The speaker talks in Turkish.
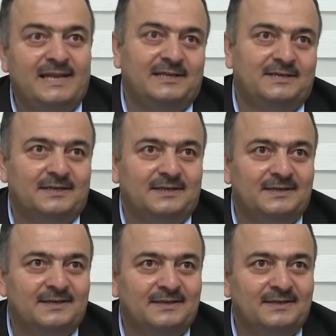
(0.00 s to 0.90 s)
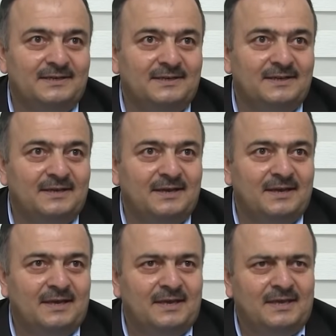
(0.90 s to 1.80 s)
bil ki
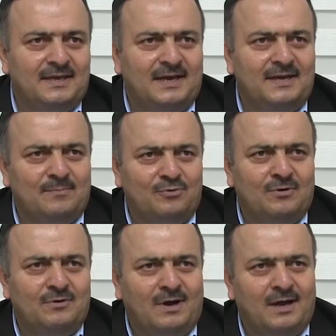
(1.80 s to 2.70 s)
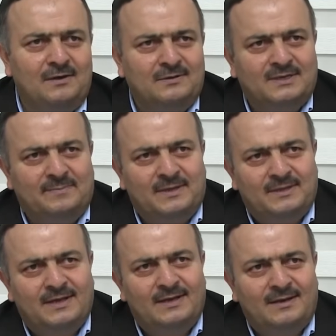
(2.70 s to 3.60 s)
yani bu aynı
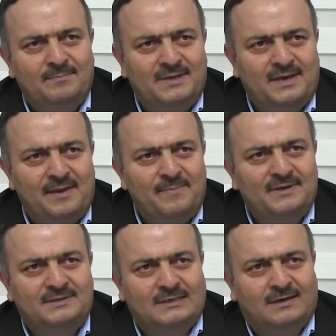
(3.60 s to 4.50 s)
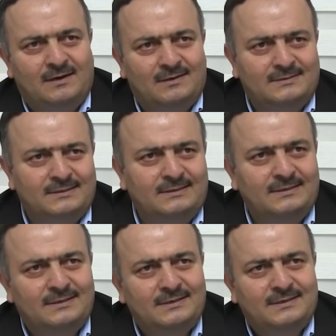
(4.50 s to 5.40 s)
zamanda bir emir
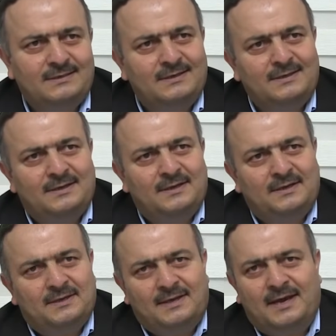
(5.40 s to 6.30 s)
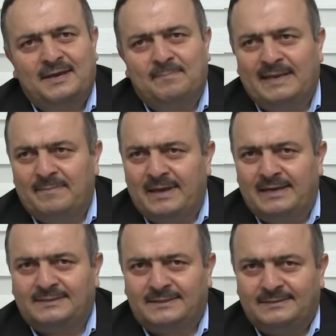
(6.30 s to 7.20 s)
sigası yani
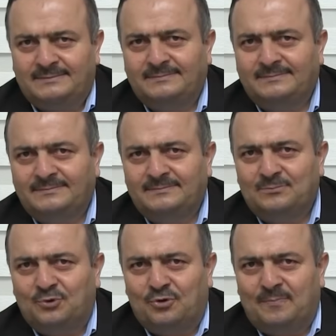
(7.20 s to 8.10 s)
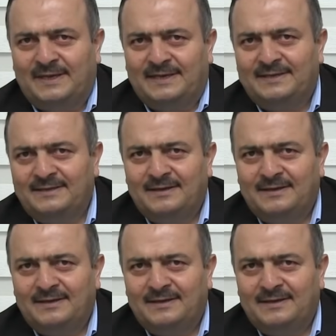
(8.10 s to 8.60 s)
bilmelisin bunu bil.